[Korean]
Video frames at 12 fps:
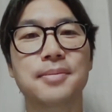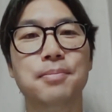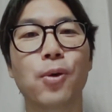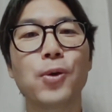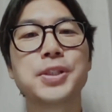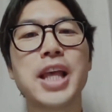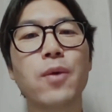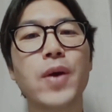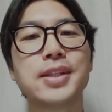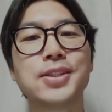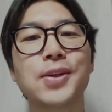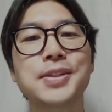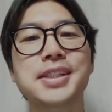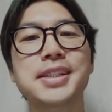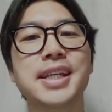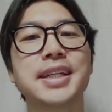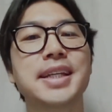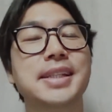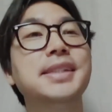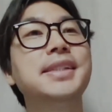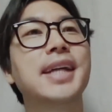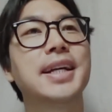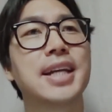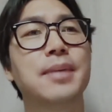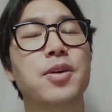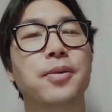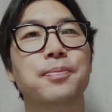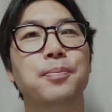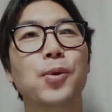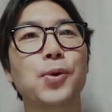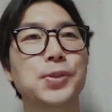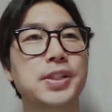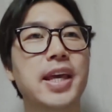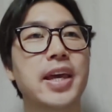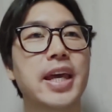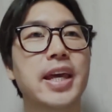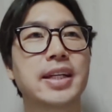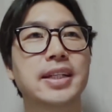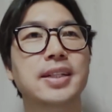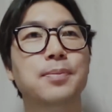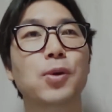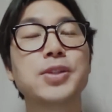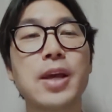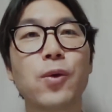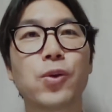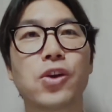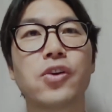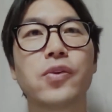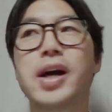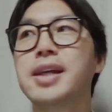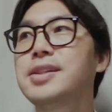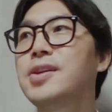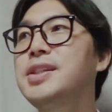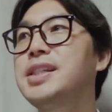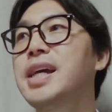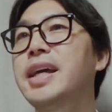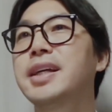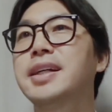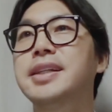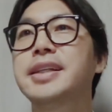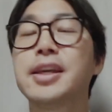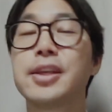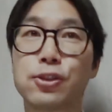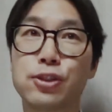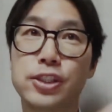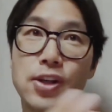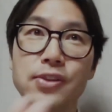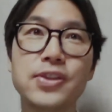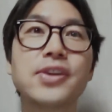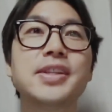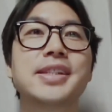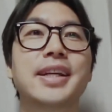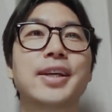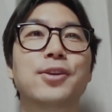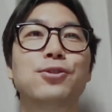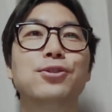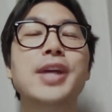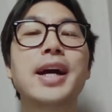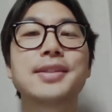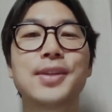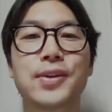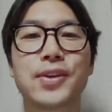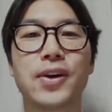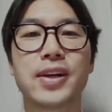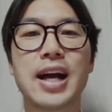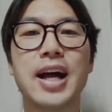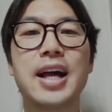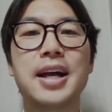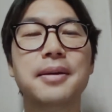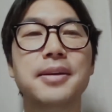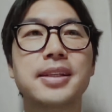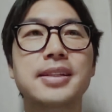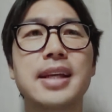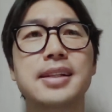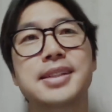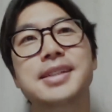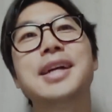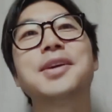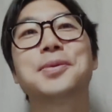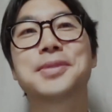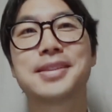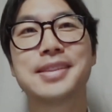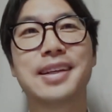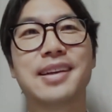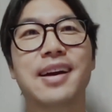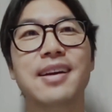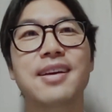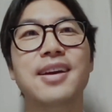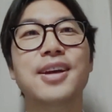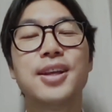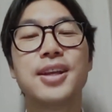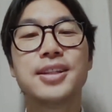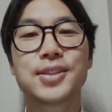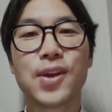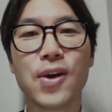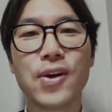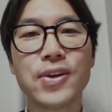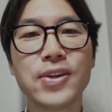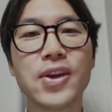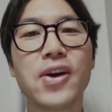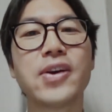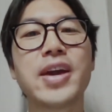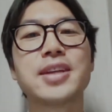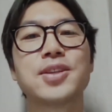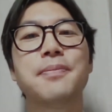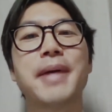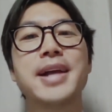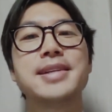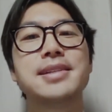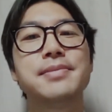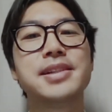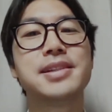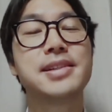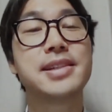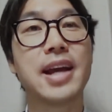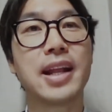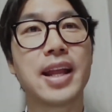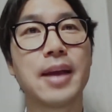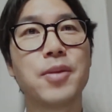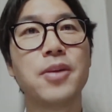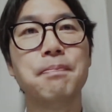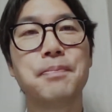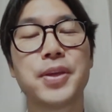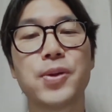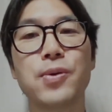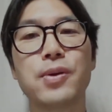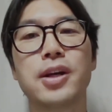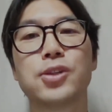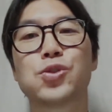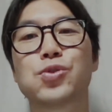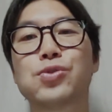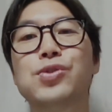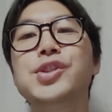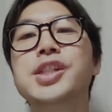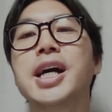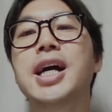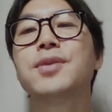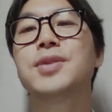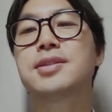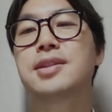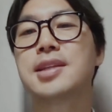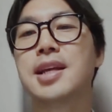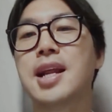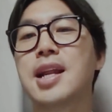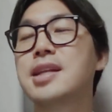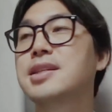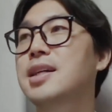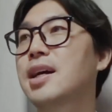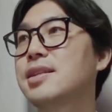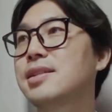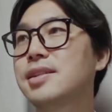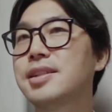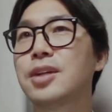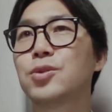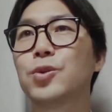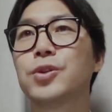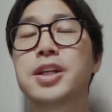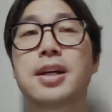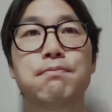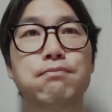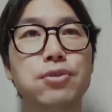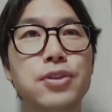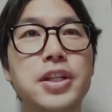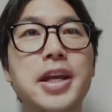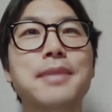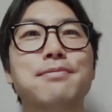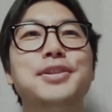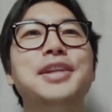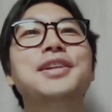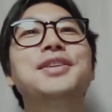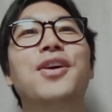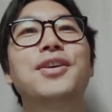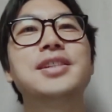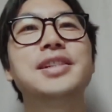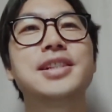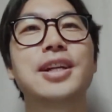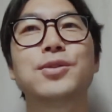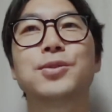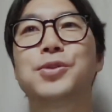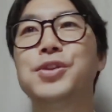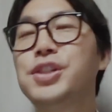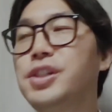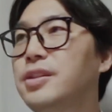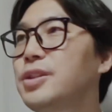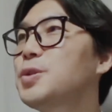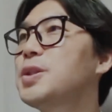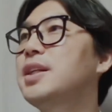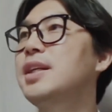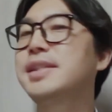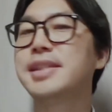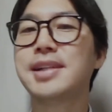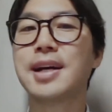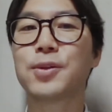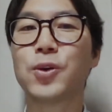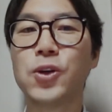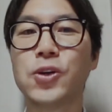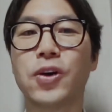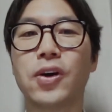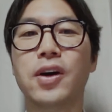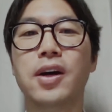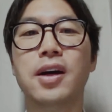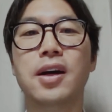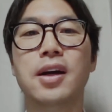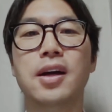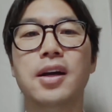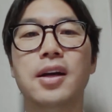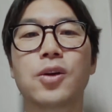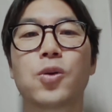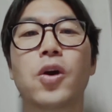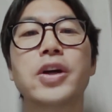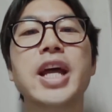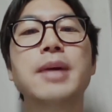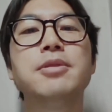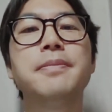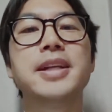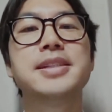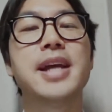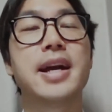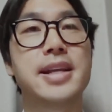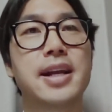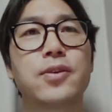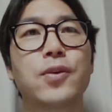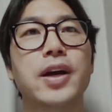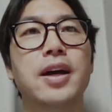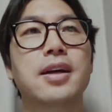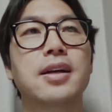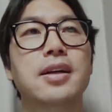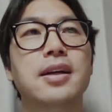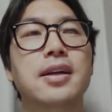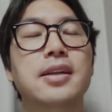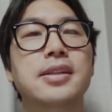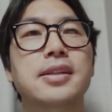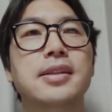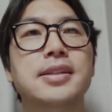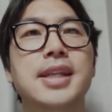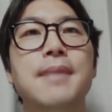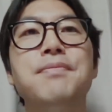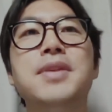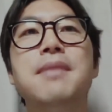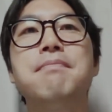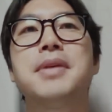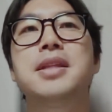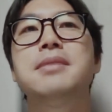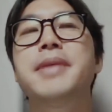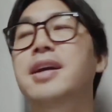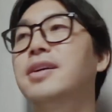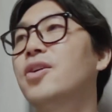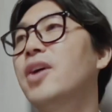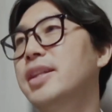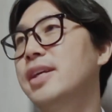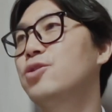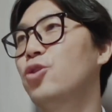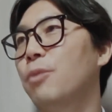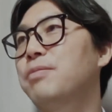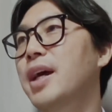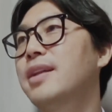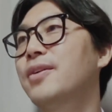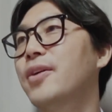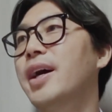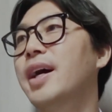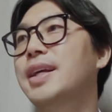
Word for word: 모세와 선지자에게 듣지 아니하면 모세의 글, 모세오경과 선지자의 글. 이게 성경이잖아요. 구약 성경. 그러니까 이때는 신약이 없었으니까 성경에서 말씀을 듣지 아니하면 비록 죽은 자 가운데서 살아나는 자가 있을지라도 네가 무리를, 무리를 걸을지라도 귀신을 쫓아낼지라도 권함을 받지 아니할 거야. 참된 믿음의 근거가 될 수 없다는 거야.